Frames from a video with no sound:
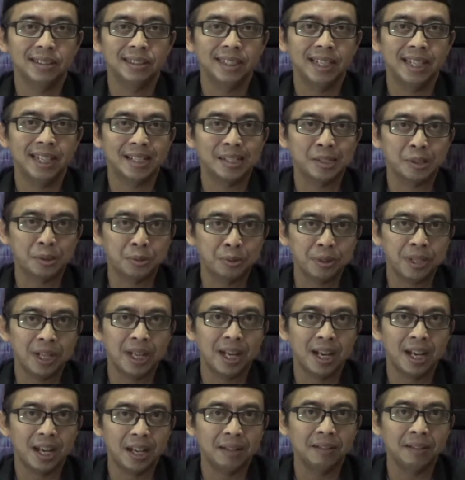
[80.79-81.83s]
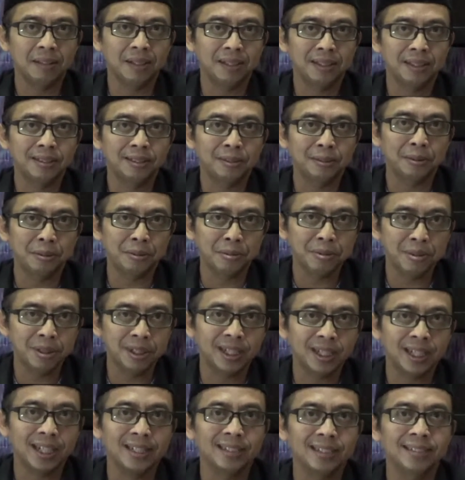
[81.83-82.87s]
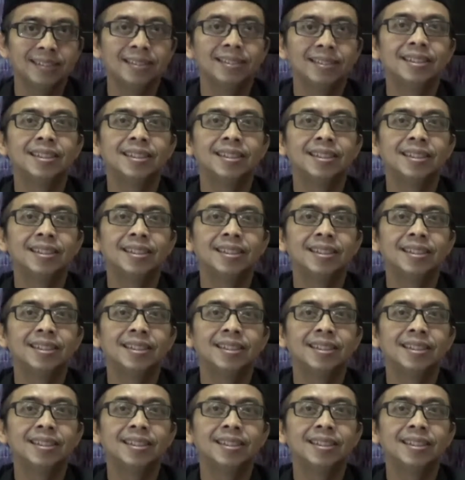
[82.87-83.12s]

yang sudah Allah turunkan